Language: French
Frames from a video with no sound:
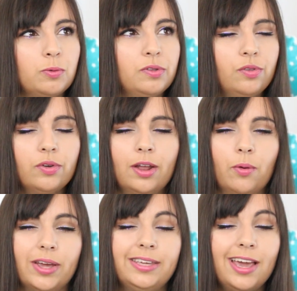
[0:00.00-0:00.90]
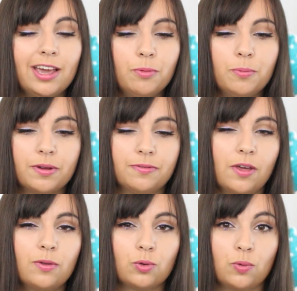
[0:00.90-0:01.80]
en lui disant qu'elle aurait carrément
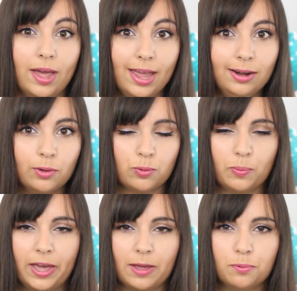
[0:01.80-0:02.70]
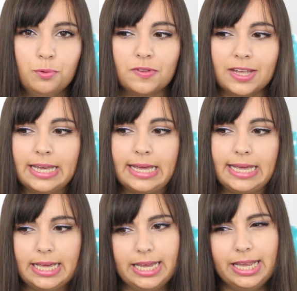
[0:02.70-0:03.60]
préféré que ce soit elle que son père épouse
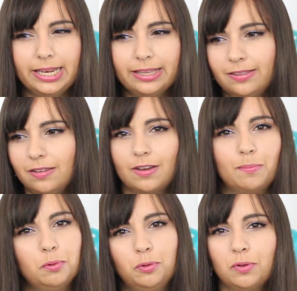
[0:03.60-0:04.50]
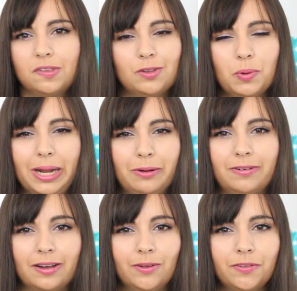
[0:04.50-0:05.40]
et l'idée va plutôt séduire la
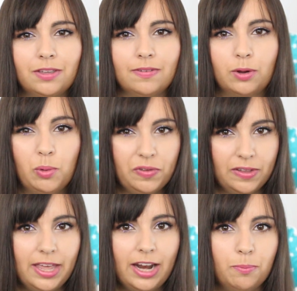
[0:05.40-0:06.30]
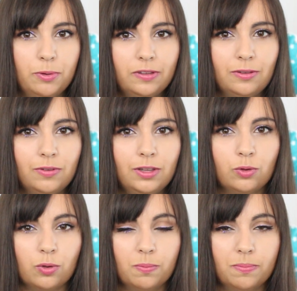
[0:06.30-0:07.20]
gouvernante qui va conseiller à la petite fille
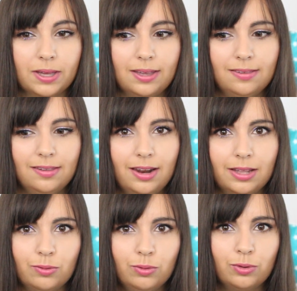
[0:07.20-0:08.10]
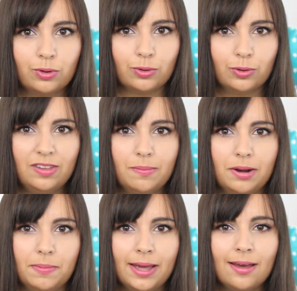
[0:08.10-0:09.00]
de briser la nuque de sa
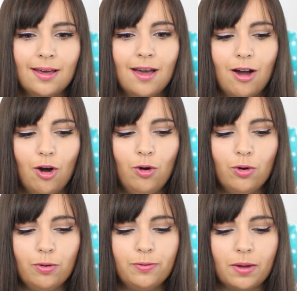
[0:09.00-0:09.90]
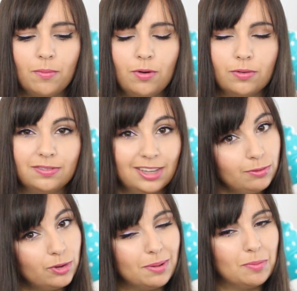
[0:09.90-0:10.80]
belle-mère en refermant
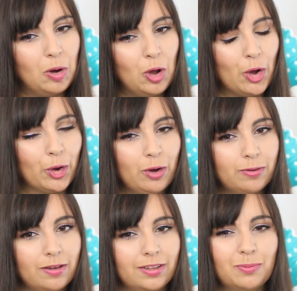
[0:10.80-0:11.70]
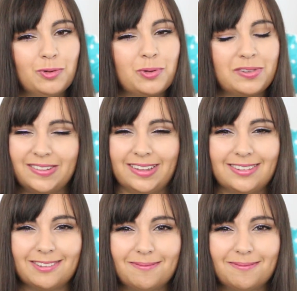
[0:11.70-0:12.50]
très violemment un coffre à vêtements sur sa tête.